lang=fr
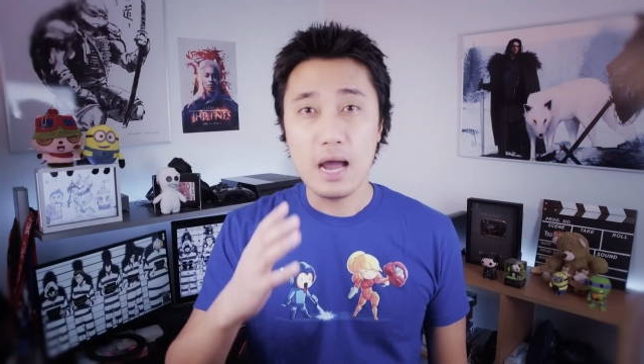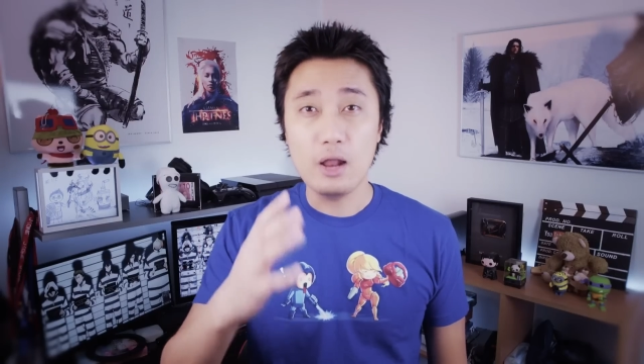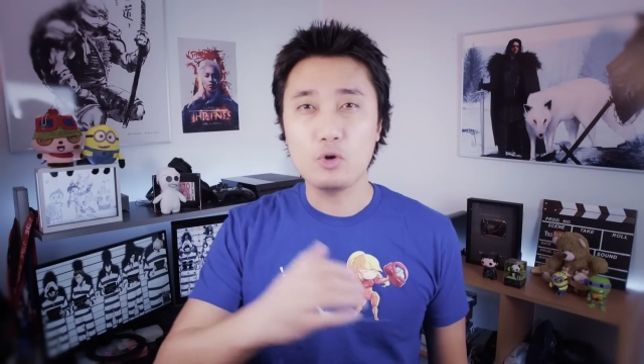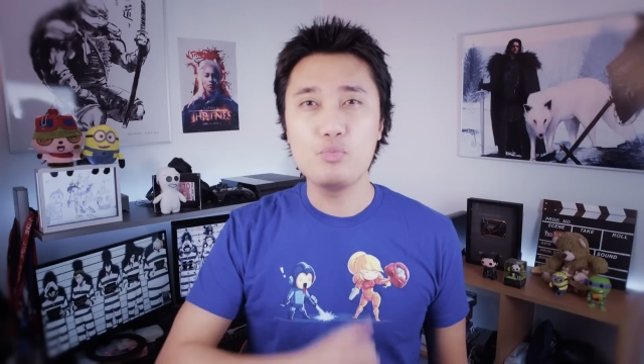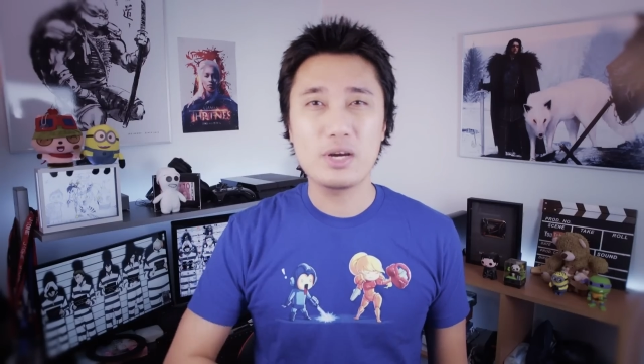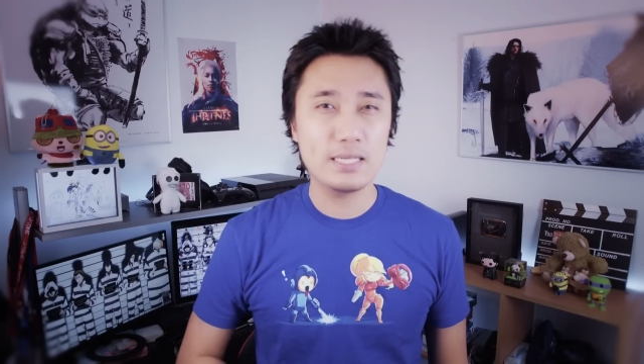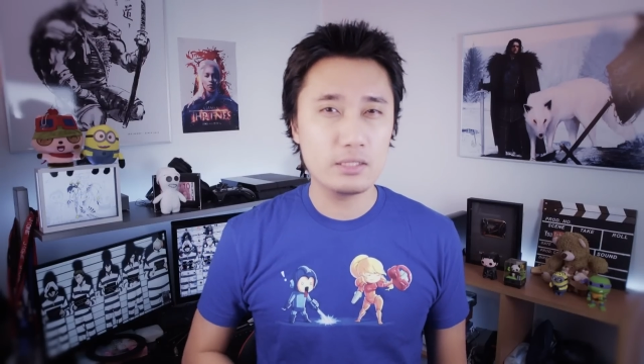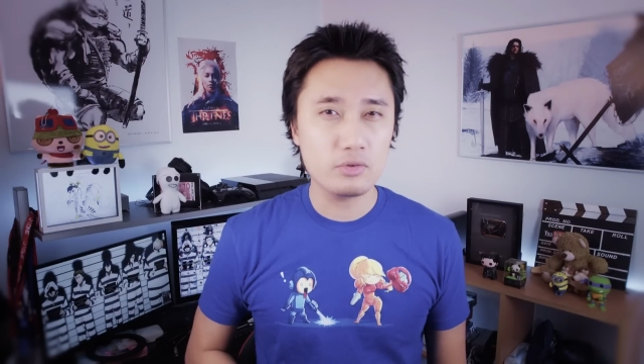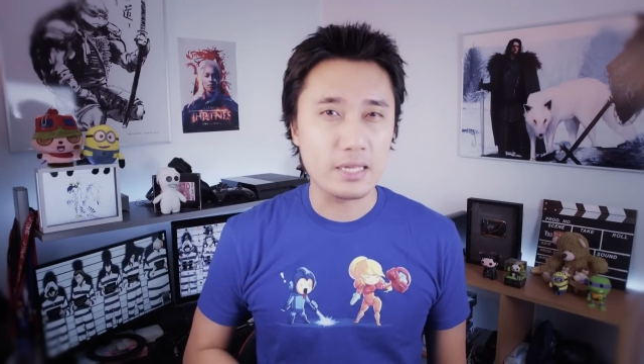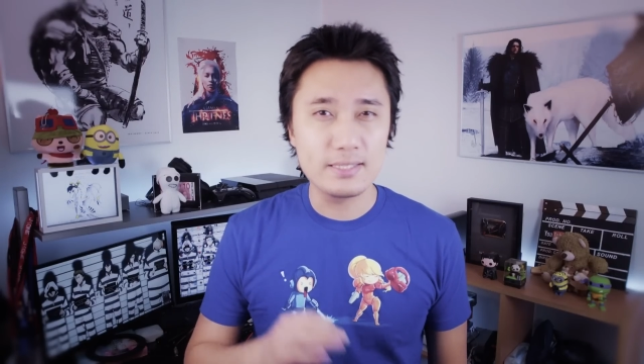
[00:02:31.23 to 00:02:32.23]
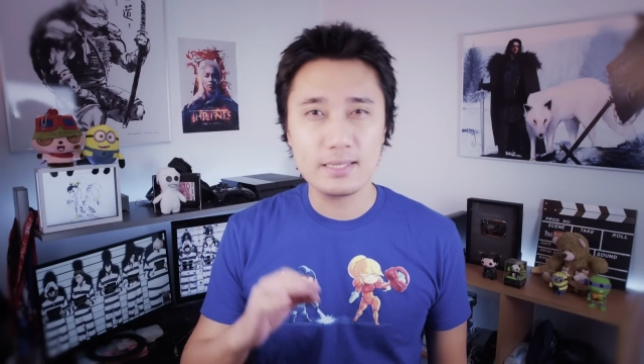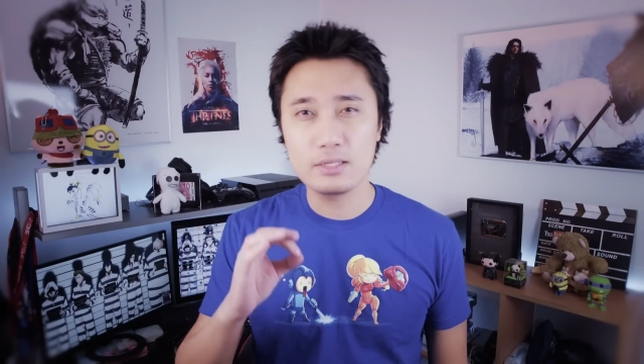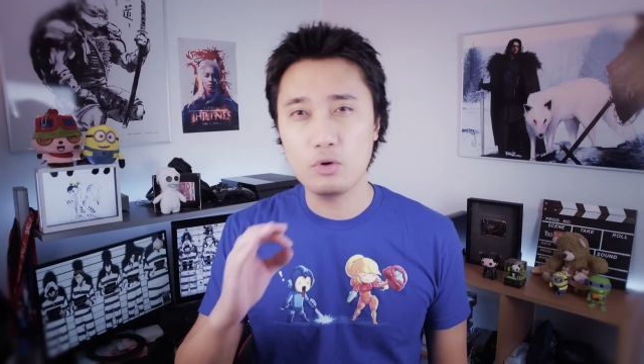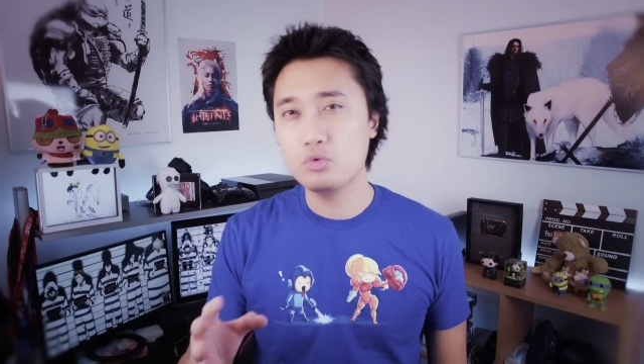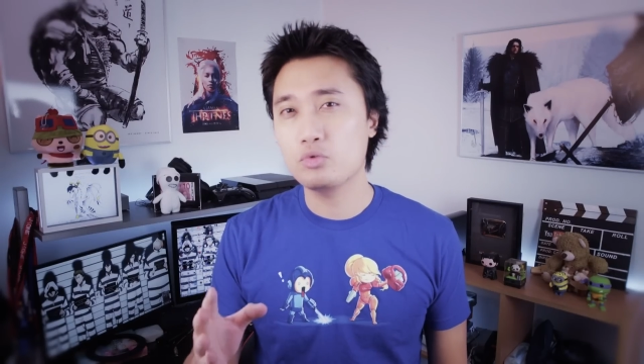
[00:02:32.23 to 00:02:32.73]
alors qu'on pourrait s'attendre à une
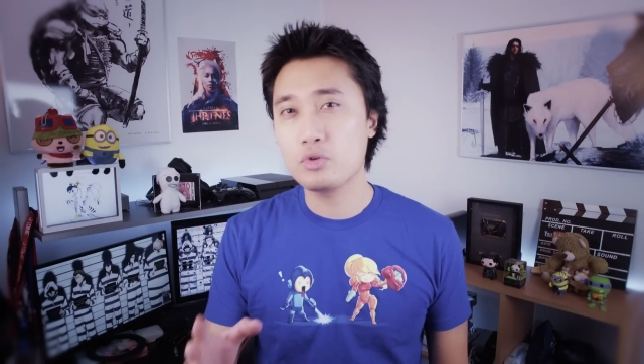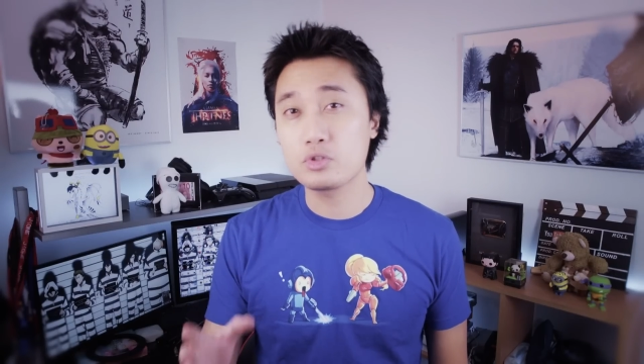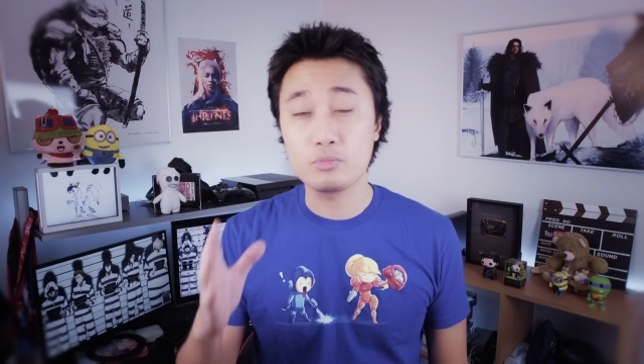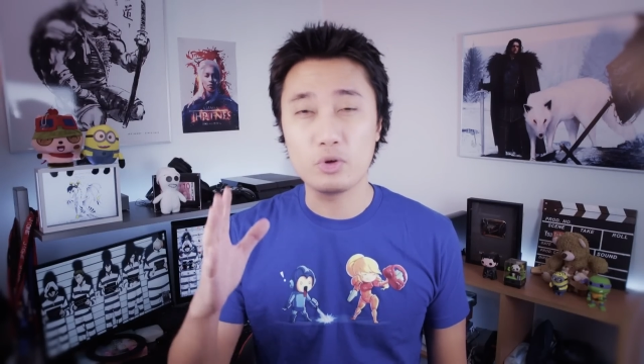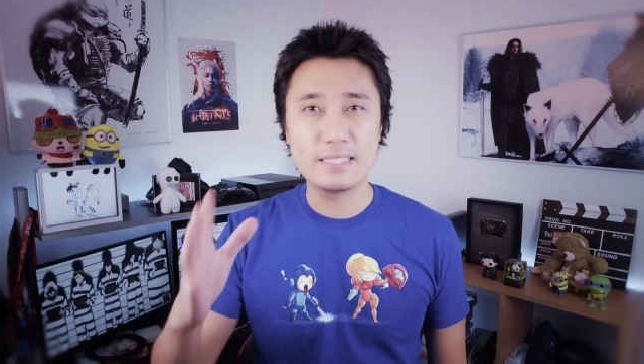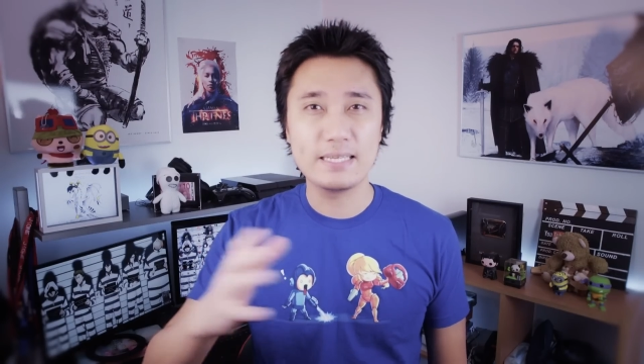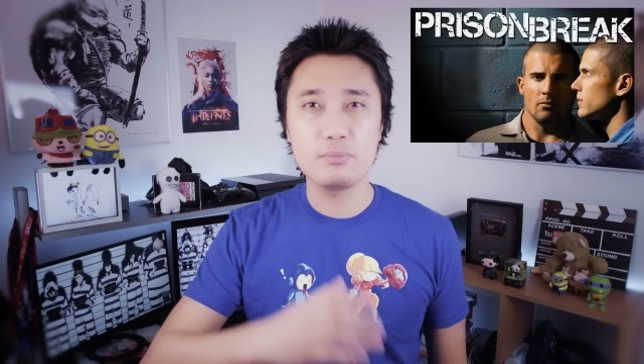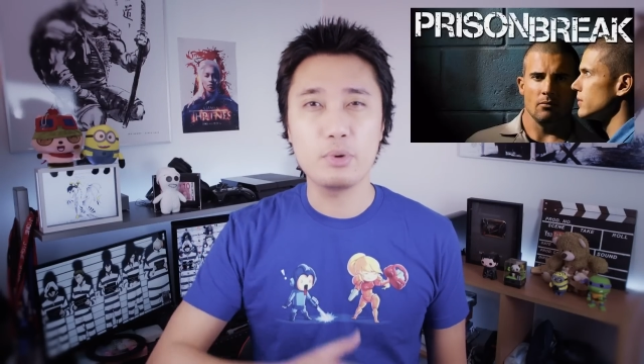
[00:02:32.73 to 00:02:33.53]
certaine redondance comme dans la série